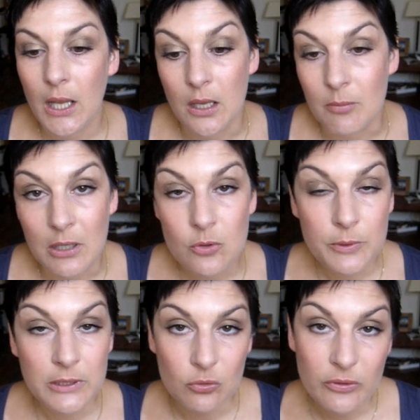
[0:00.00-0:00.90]
Et eh ben la coupe
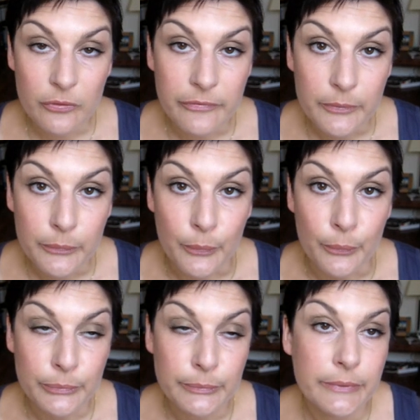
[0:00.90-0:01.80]
est à 65
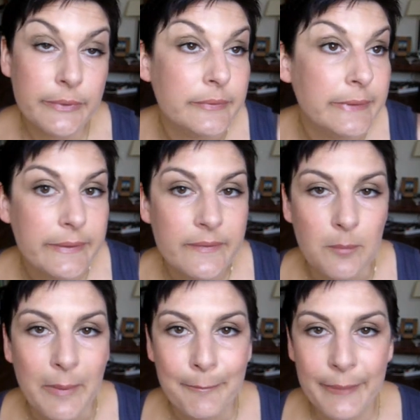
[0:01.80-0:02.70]
euros, donc vous voyez, c'est
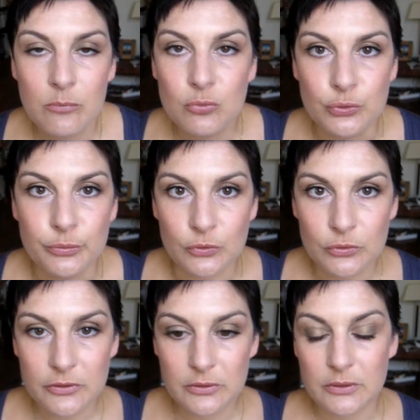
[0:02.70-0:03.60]
même pas le bout du
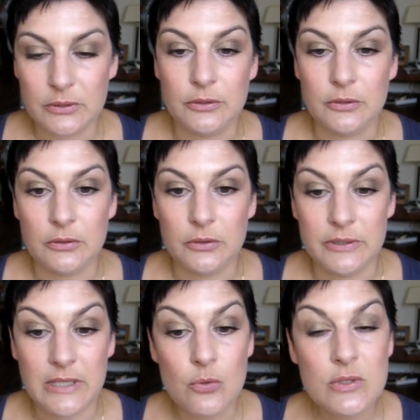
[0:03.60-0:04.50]
monde.
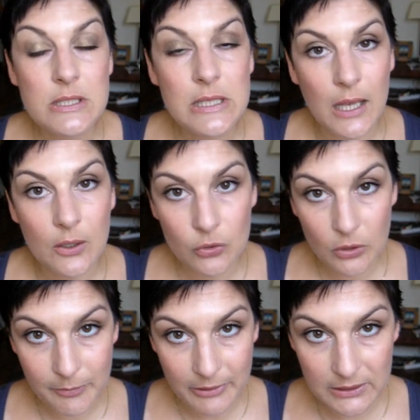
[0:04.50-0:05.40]
Il y a aussi de la
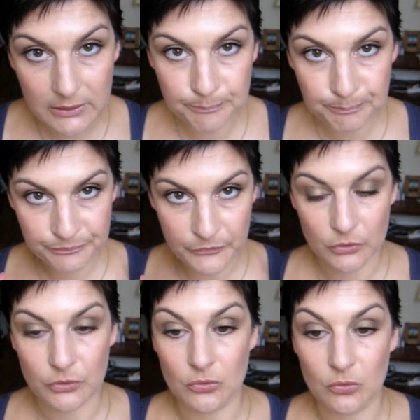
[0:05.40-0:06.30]
colorimétrie.
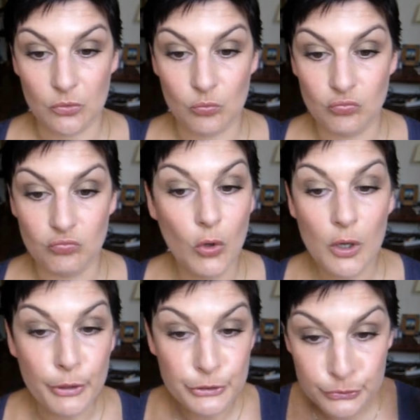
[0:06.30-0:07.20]
moi,
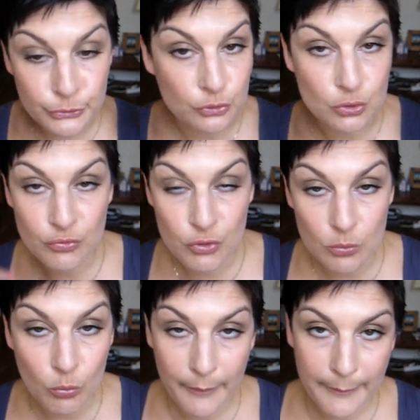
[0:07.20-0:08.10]
elle me dit que ce que je faisais
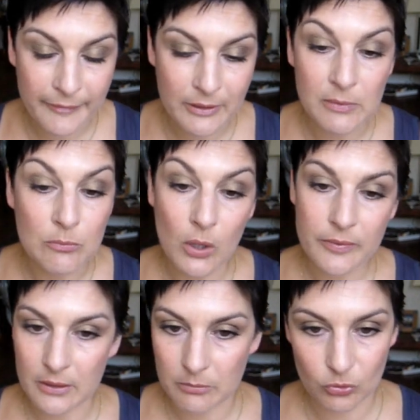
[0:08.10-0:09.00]
moi-même avec mes
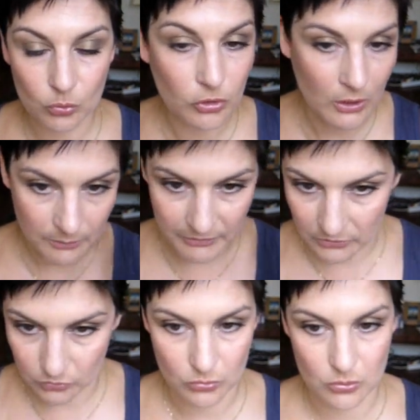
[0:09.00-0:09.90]
boîtes à la maison, ça allait
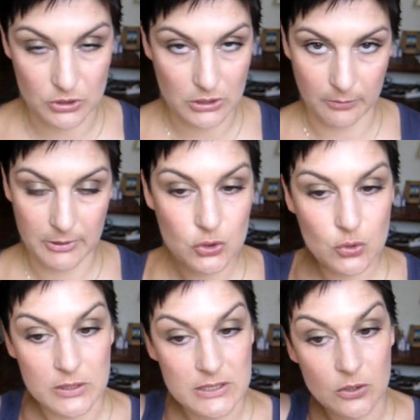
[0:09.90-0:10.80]
bien, donc c'est très bien, je
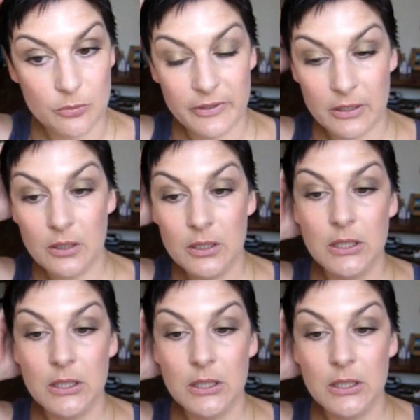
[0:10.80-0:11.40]
suis restée comme ça.